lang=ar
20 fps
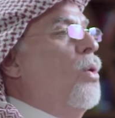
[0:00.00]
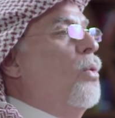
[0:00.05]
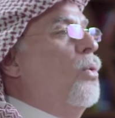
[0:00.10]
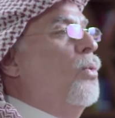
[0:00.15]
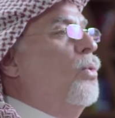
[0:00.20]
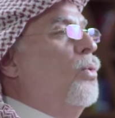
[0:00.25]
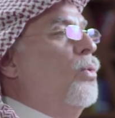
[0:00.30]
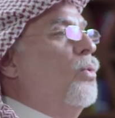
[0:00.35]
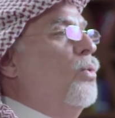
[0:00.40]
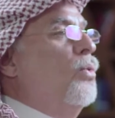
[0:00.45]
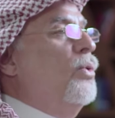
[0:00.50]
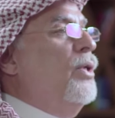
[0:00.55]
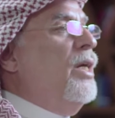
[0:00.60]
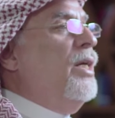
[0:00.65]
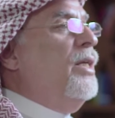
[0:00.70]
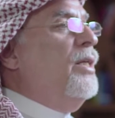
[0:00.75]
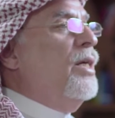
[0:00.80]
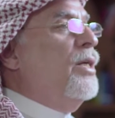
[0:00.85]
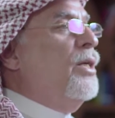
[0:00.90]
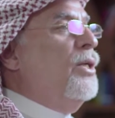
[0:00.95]

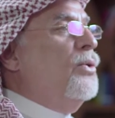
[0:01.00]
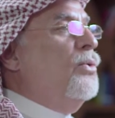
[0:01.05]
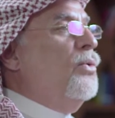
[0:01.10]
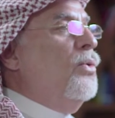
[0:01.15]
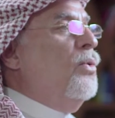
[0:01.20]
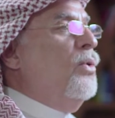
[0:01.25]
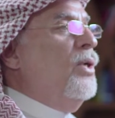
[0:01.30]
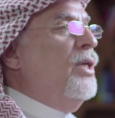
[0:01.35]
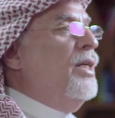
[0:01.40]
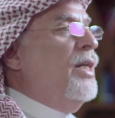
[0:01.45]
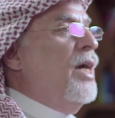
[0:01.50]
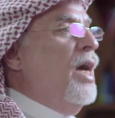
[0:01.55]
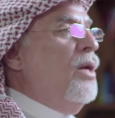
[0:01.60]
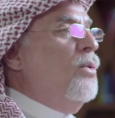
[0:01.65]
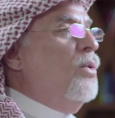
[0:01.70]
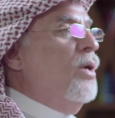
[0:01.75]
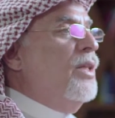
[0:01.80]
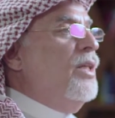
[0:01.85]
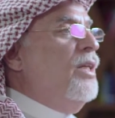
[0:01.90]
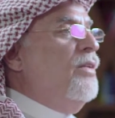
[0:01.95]
ونقدر نقول ان
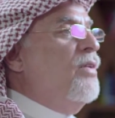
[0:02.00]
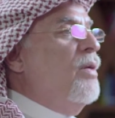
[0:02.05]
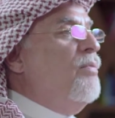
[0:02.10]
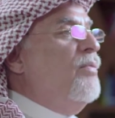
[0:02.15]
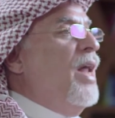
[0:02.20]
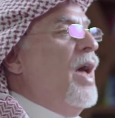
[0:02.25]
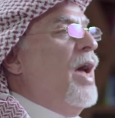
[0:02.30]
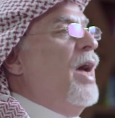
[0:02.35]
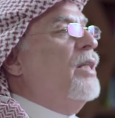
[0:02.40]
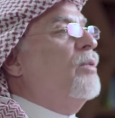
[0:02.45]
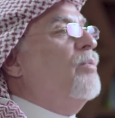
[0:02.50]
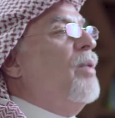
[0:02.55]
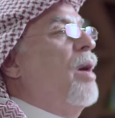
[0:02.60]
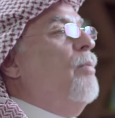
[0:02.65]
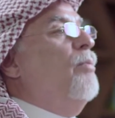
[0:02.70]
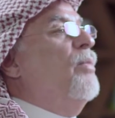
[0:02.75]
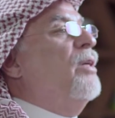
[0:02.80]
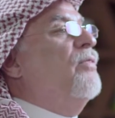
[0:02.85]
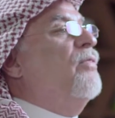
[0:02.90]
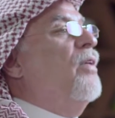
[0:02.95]
هالوظيفه منحت
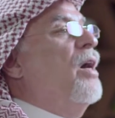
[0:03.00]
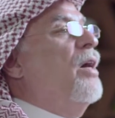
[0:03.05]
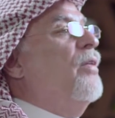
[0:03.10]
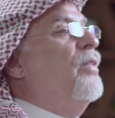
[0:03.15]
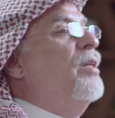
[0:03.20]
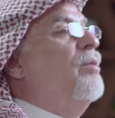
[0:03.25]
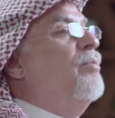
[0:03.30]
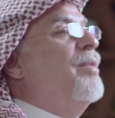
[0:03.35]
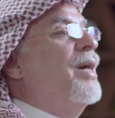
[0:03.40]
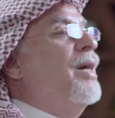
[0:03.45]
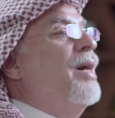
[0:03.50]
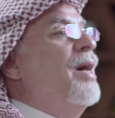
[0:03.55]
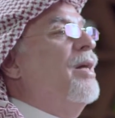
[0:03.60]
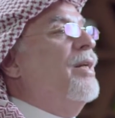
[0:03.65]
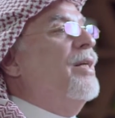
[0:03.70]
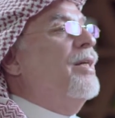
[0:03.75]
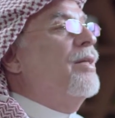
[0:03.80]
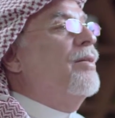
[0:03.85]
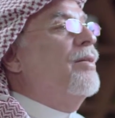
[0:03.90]
محمد فاضل مكانه